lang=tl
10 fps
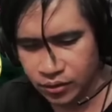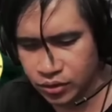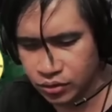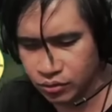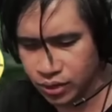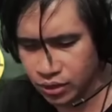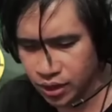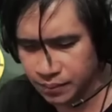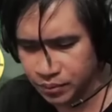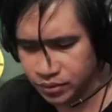O yun, oh, walang
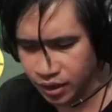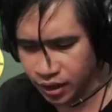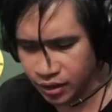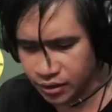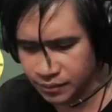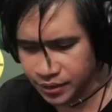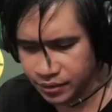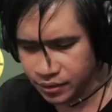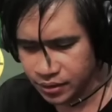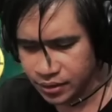life po. Oh. Sayang
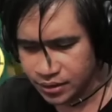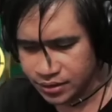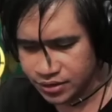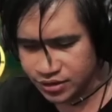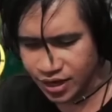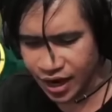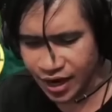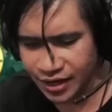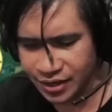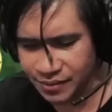naman.
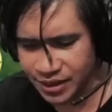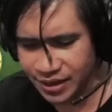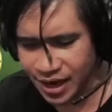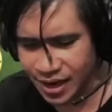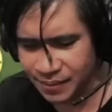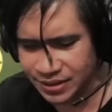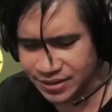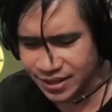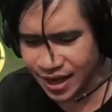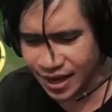Sayang naman,
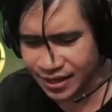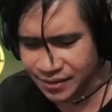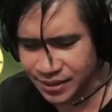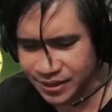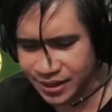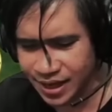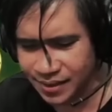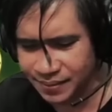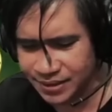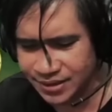napakasayang naman,
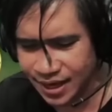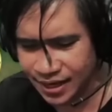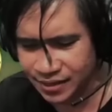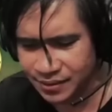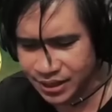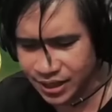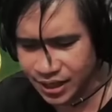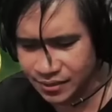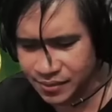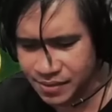napakasayang naman.
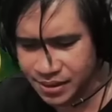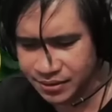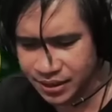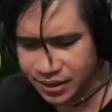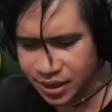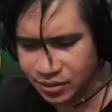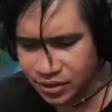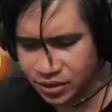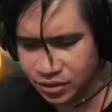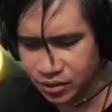Kaya lang mamamatay yata
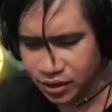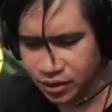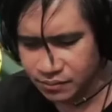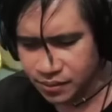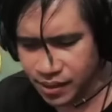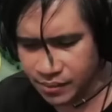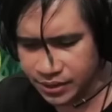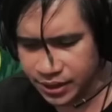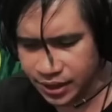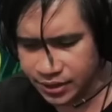ako dito.
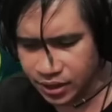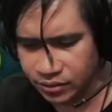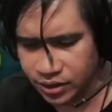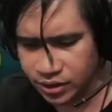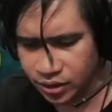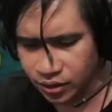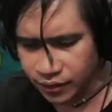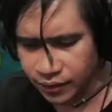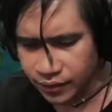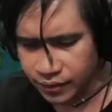Mamamatay yata ako dito.
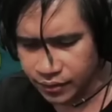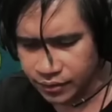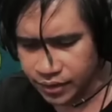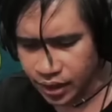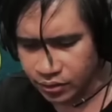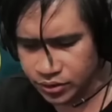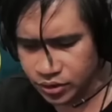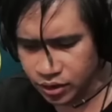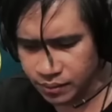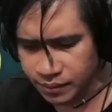Hindi ako
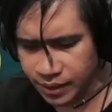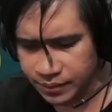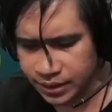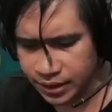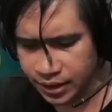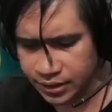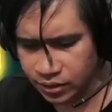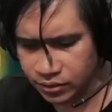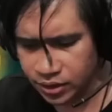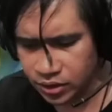sure. Mamamatay
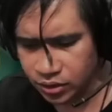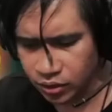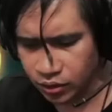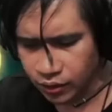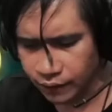yata ako dito.